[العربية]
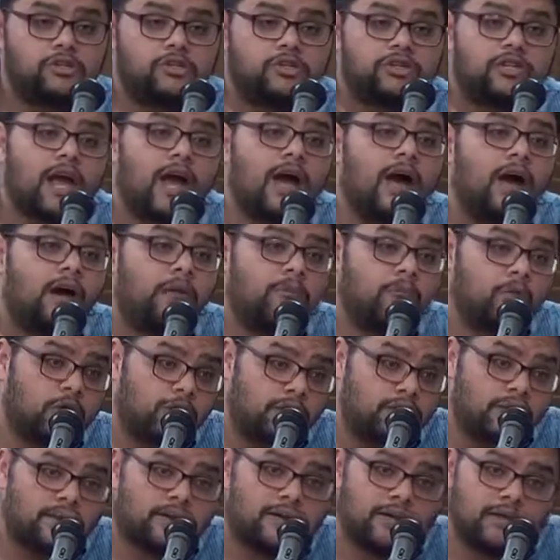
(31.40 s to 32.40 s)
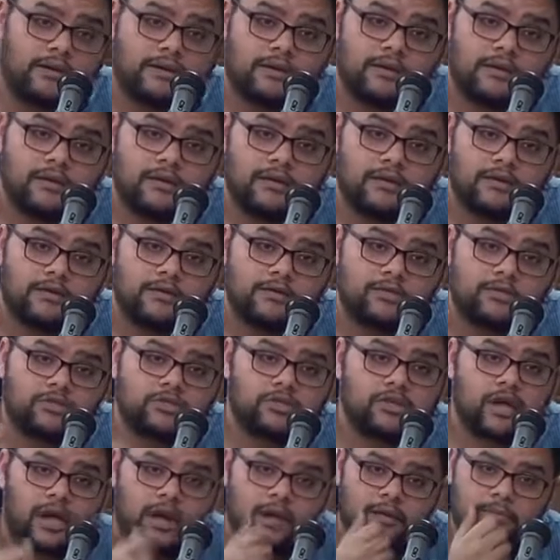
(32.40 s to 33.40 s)
شعبك
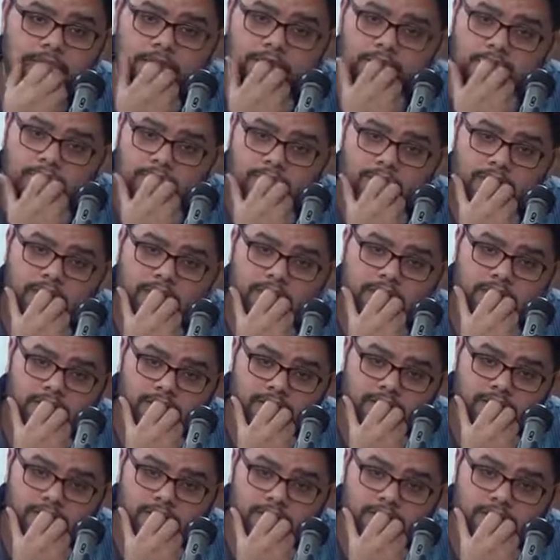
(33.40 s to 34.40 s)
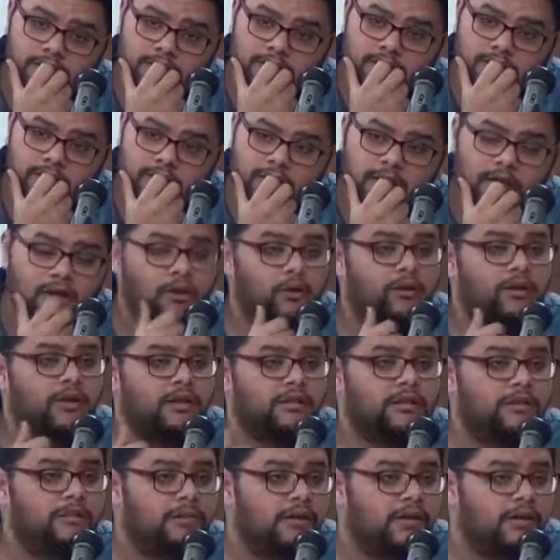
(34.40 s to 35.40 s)
شعبي احنا
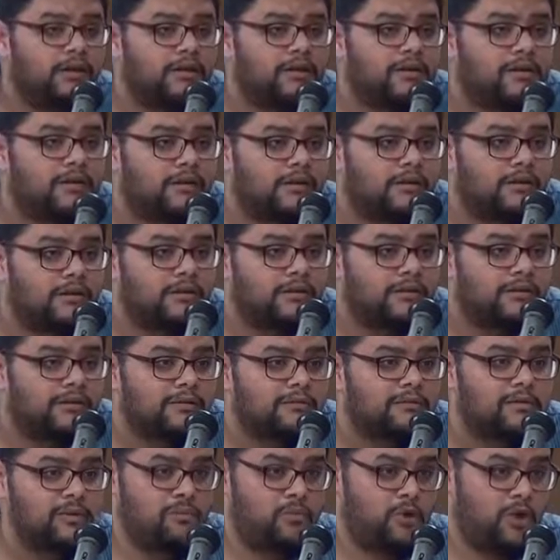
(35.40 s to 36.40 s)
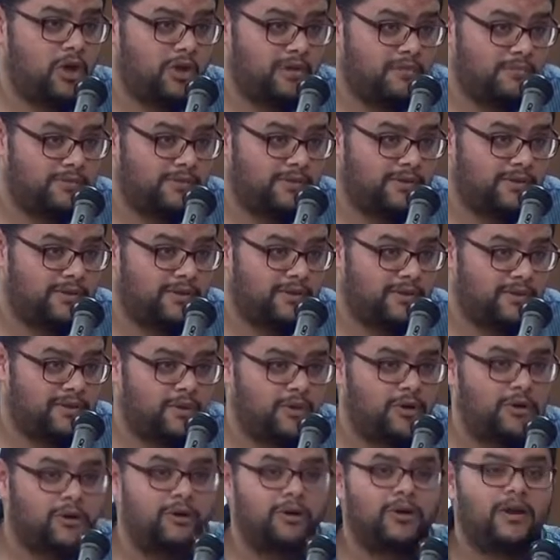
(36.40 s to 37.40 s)
قلنا دي منين من مواب
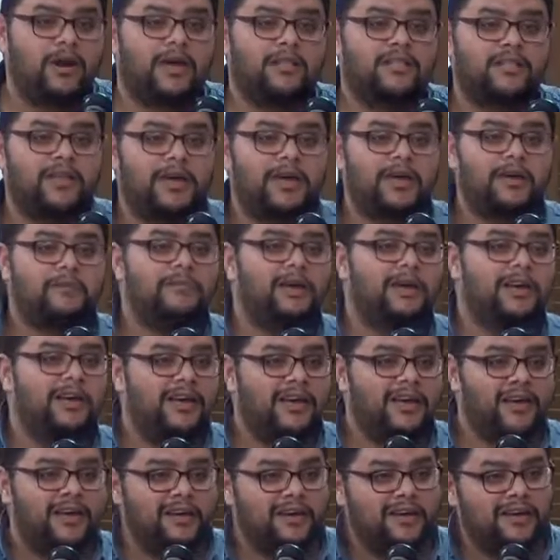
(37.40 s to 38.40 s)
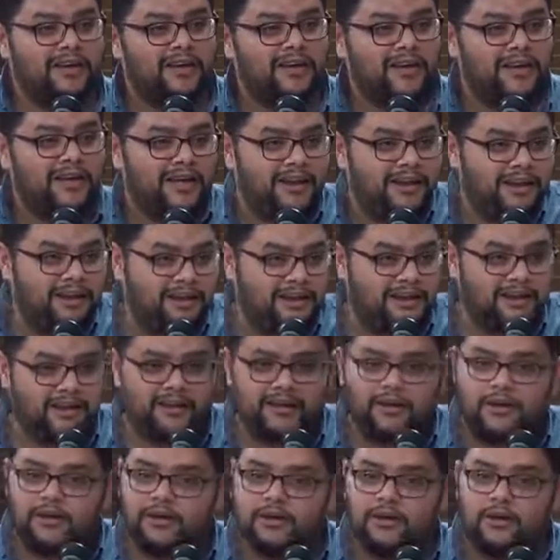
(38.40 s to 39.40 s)
قلنا عندها كم اله الهه
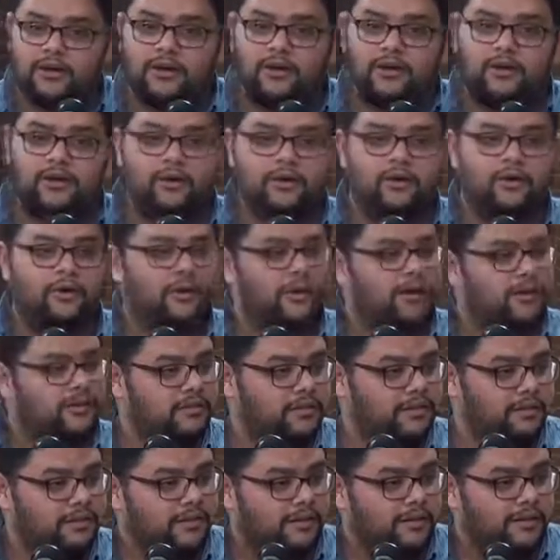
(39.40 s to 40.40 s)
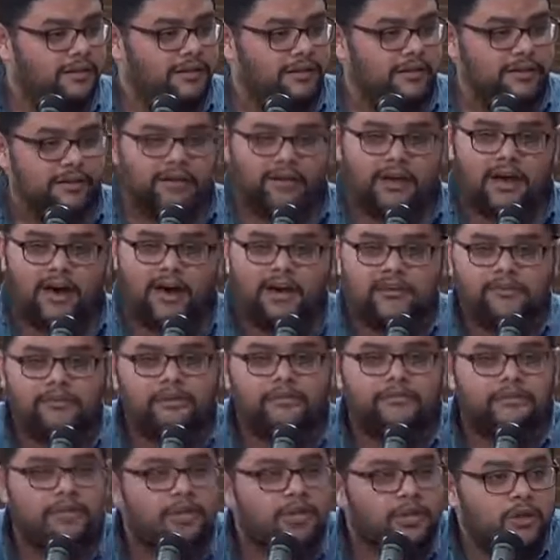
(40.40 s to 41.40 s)
قلنا دي
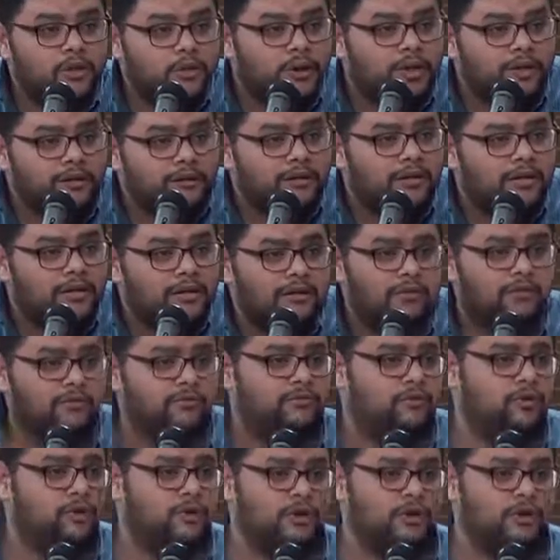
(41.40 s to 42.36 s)
عايشه فين دلوقتي في